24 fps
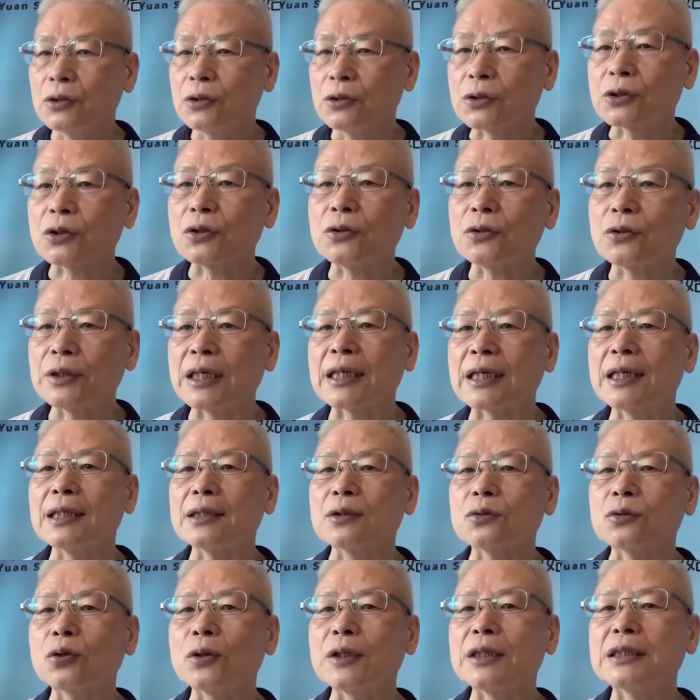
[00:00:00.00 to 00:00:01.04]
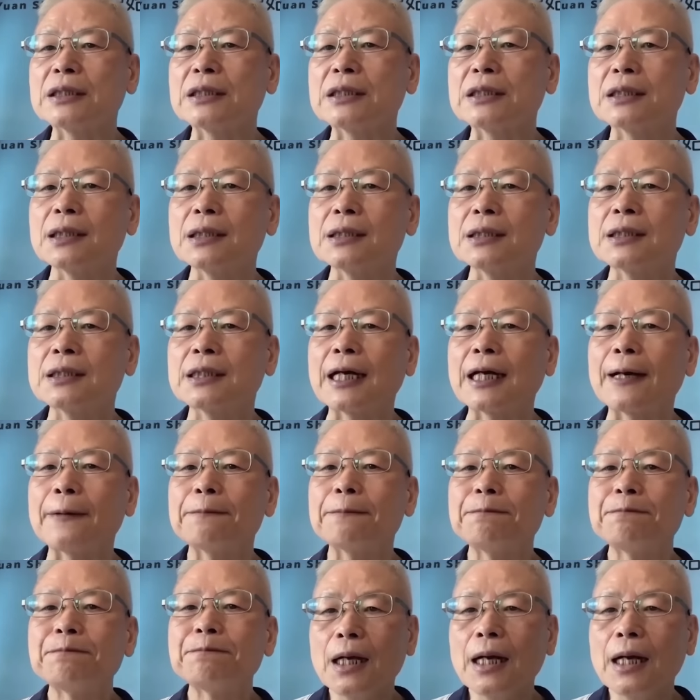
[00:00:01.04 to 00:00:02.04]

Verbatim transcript: 有时候也可以推测一下。